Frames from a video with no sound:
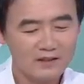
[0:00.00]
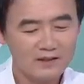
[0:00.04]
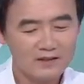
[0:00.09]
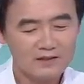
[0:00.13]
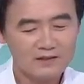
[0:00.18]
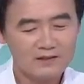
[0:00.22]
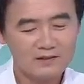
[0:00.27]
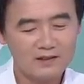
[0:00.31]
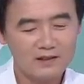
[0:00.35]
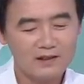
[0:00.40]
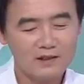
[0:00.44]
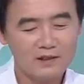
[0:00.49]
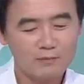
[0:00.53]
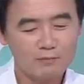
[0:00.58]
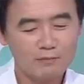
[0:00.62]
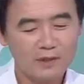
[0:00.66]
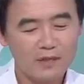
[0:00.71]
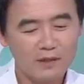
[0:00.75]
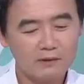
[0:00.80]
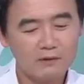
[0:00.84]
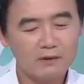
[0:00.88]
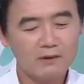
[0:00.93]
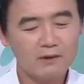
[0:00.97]
지난해
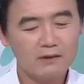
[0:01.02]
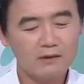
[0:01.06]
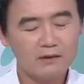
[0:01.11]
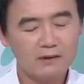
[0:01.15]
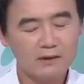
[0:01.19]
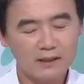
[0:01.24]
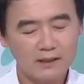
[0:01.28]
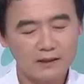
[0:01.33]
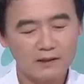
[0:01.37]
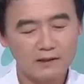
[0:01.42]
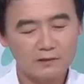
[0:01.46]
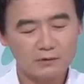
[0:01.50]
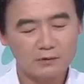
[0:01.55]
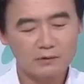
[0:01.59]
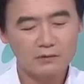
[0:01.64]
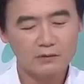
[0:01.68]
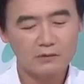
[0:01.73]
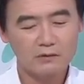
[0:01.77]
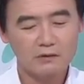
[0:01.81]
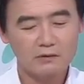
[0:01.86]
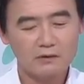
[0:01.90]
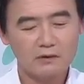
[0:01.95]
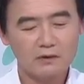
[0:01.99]

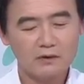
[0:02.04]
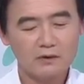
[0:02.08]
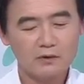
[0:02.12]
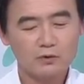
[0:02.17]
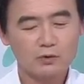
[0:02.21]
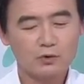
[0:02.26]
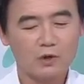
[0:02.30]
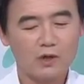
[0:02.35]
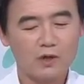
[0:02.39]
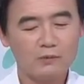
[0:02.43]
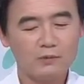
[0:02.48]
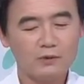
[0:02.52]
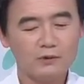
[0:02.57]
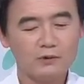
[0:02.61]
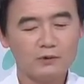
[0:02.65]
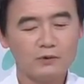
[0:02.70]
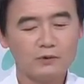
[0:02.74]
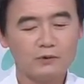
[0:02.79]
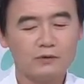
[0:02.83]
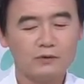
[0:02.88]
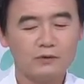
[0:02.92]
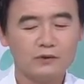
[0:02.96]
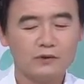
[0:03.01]
8월에도 조합원
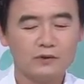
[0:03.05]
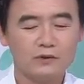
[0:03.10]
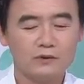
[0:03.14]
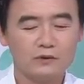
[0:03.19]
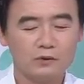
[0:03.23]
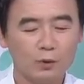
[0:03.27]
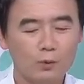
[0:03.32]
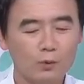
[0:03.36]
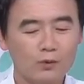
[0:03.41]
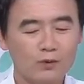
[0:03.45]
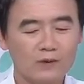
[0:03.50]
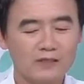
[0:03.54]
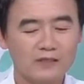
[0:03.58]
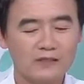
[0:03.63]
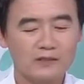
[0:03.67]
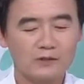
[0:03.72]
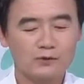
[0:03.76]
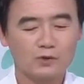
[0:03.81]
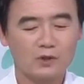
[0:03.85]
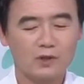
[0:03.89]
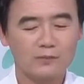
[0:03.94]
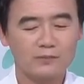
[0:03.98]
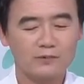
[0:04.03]
요건은 요건은
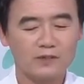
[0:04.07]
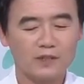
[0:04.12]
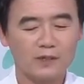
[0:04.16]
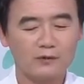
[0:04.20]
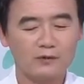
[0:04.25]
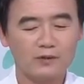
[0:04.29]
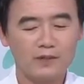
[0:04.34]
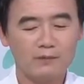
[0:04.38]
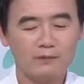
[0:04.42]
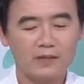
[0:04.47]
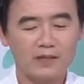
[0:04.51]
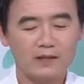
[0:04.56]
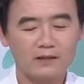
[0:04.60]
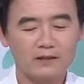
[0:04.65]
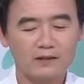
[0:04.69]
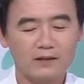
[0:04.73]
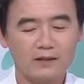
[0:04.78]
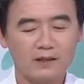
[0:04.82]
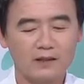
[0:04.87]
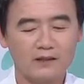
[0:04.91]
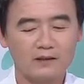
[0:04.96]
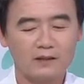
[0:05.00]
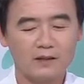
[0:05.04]
조합 자율에
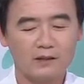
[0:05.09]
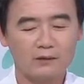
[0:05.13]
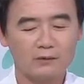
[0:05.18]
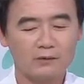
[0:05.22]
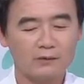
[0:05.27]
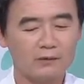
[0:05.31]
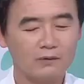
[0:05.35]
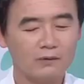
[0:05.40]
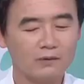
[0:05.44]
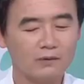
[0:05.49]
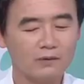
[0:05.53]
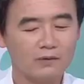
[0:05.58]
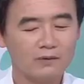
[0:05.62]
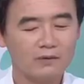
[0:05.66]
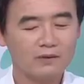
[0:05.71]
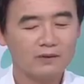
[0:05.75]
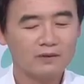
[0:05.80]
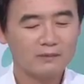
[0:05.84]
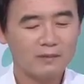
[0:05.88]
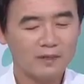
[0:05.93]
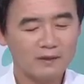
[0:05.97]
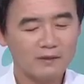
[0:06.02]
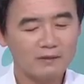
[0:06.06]
맡겨야 한다고
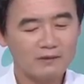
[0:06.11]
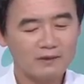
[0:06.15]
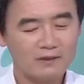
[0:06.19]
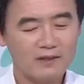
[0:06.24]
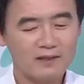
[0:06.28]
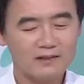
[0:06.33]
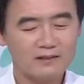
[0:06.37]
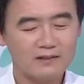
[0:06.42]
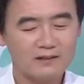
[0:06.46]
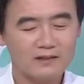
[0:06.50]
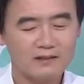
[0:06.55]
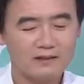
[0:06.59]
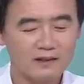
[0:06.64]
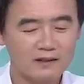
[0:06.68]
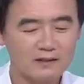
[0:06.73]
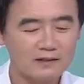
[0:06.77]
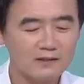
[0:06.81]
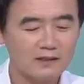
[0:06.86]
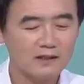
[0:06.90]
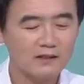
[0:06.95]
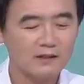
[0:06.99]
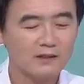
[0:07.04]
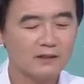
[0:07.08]
8월까지
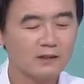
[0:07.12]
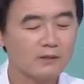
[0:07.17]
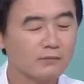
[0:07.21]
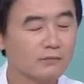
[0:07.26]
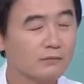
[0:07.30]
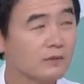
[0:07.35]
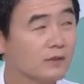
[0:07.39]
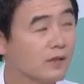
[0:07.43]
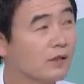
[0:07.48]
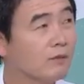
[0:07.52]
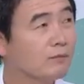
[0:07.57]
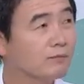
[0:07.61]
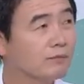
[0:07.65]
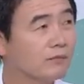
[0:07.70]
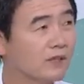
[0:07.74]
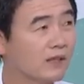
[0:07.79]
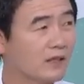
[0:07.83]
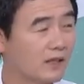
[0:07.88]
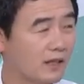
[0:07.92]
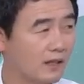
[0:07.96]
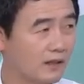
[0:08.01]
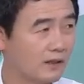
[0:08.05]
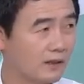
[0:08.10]
10차례 넘, 넘게
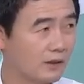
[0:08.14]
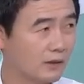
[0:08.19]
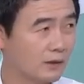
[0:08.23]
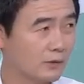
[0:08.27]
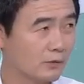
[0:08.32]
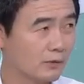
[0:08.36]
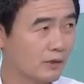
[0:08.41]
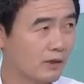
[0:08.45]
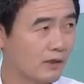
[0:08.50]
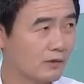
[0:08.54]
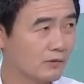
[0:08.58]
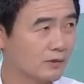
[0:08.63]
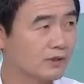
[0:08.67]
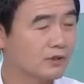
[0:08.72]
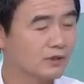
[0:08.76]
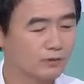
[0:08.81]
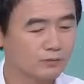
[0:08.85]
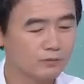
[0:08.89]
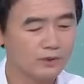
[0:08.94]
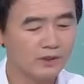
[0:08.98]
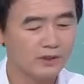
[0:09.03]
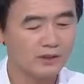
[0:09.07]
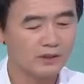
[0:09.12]
ILO가 우리
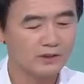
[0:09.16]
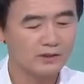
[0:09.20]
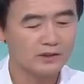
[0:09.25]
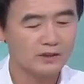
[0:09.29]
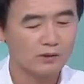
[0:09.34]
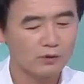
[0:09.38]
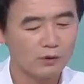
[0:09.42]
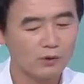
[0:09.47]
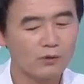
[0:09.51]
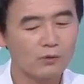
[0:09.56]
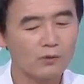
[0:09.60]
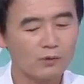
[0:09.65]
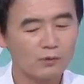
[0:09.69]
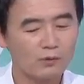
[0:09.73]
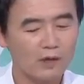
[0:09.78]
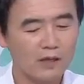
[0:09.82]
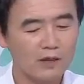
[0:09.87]
정부에 이제 권고를